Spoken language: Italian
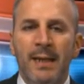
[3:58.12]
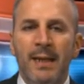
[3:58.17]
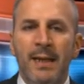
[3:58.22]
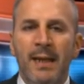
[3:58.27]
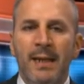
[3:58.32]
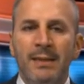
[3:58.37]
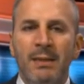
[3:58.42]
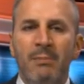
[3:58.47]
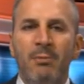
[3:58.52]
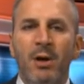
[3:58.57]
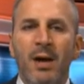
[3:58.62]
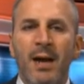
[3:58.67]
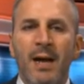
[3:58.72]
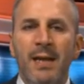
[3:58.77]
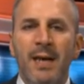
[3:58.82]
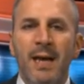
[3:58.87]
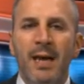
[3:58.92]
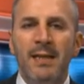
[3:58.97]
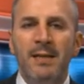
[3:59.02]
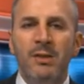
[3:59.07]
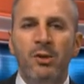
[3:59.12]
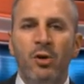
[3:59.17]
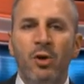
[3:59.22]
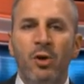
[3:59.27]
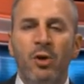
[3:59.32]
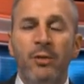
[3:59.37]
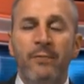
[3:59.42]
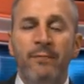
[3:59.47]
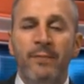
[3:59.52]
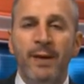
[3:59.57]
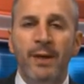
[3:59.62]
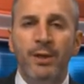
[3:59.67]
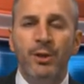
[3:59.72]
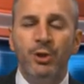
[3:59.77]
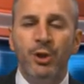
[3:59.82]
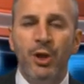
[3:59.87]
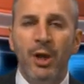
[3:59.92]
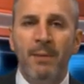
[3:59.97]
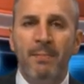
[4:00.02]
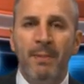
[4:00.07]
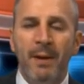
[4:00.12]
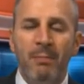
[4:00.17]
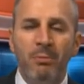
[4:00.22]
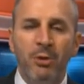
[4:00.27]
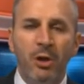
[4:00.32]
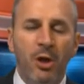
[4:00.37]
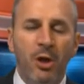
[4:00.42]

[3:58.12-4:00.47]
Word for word: Andiamo a Jesolo, invece parliamo di